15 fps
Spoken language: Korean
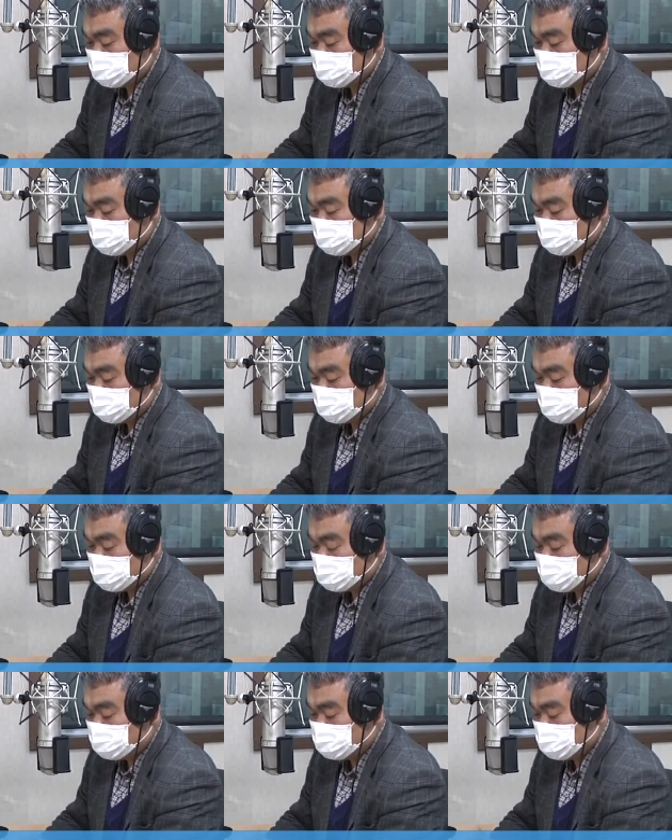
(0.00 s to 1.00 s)
거 아닙니까 그거는?
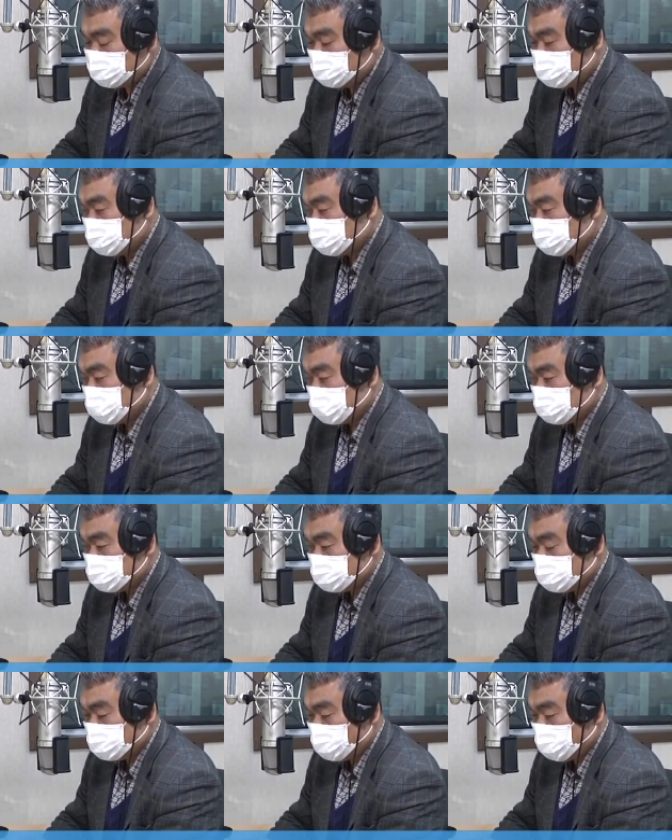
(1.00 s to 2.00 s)
근데 지금 그
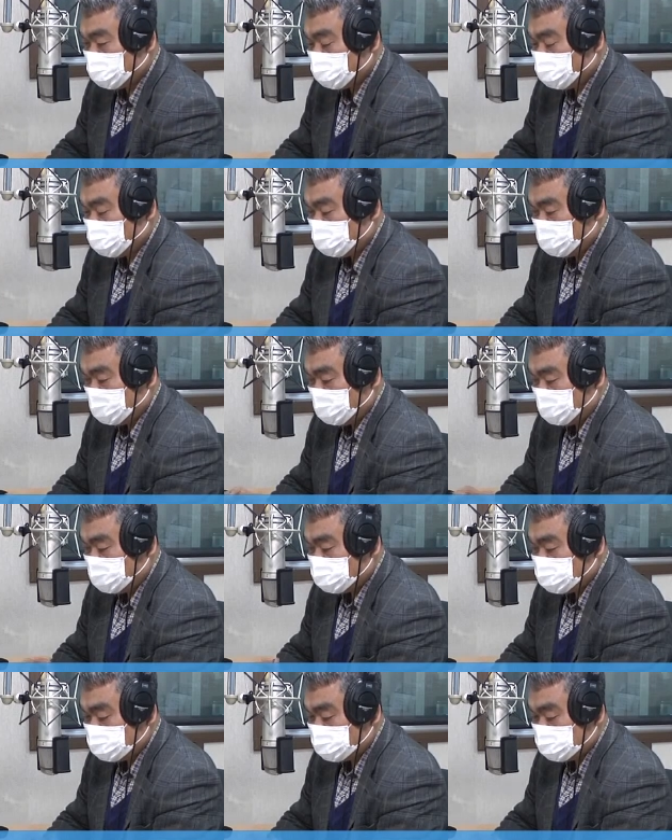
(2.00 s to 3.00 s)
사진도
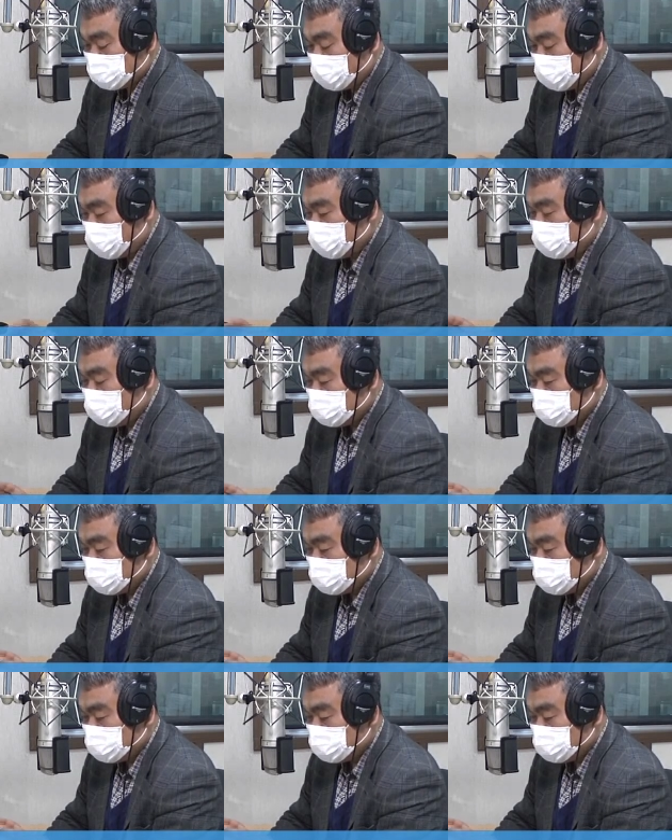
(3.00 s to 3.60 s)
잘